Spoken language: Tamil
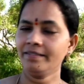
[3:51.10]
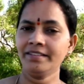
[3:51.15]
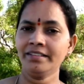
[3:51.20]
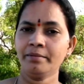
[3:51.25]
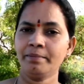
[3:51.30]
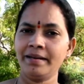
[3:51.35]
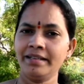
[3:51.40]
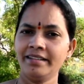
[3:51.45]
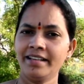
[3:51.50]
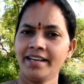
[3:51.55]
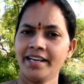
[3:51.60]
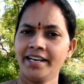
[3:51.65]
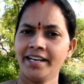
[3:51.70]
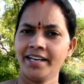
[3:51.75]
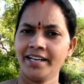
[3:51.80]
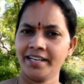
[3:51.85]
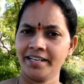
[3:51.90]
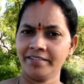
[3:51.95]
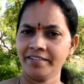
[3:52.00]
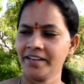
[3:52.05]
இது வந்து
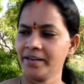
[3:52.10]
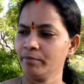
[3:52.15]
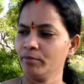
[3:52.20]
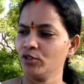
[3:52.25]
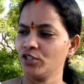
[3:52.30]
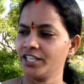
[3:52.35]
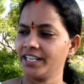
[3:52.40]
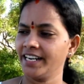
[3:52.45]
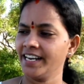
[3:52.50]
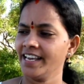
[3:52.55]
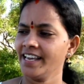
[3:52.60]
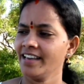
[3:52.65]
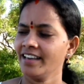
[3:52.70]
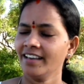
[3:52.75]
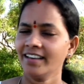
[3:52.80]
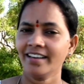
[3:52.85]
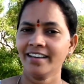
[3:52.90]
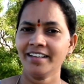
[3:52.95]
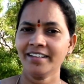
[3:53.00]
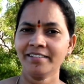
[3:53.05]
பார்த்திங்கன்னா ஆவாரம்பூ செடி
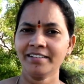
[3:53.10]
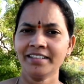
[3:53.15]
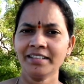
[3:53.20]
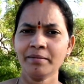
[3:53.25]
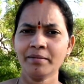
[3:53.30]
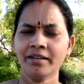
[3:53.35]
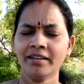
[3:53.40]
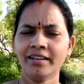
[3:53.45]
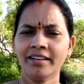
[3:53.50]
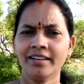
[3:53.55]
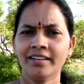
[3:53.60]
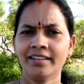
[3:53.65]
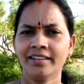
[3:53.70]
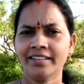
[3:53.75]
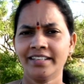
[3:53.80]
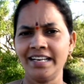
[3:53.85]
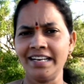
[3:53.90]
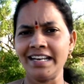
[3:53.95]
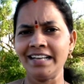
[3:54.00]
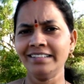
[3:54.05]
இது வந்து
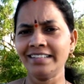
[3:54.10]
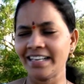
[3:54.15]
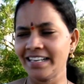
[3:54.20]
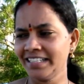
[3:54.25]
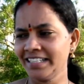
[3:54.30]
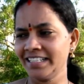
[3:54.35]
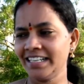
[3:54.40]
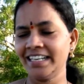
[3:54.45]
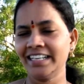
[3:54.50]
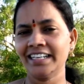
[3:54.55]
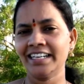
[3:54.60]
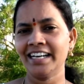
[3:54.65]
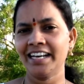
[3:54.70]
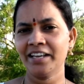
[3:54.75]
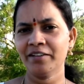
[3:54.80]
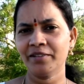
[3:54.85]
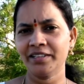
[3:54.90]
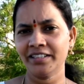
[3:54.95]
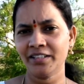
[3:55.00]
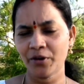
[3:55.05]
எல்லா தரிசு
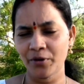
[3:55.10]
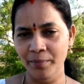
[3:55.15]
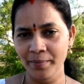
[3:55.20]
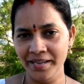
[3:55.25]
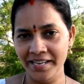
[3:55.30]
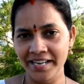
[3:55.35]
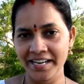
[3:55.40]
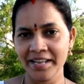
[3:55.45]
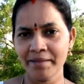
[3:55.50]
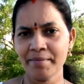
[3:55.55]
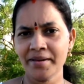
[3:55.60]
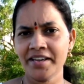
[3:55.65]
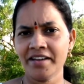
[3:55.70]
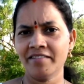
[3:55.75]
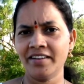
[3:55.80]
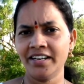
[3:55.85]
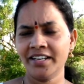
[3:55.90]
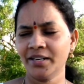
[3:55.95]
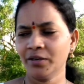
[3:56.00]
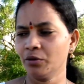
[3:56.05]
நிலங்கள்லையும் வந்து ரொம்ப
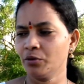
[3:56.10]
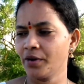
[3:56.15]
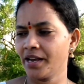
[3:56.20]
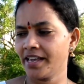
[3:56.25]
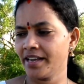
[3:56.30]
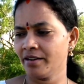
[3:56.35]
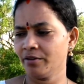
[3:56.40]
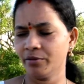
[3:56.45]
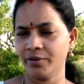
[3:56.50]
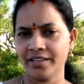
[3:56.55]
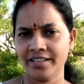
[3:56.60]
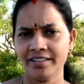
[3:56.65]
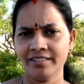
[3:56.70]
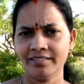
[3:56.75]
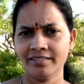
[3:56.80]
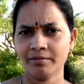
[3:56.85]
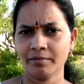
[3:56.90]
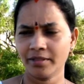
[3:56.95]
எளிமையாக வளரக்கூடிய ஒரு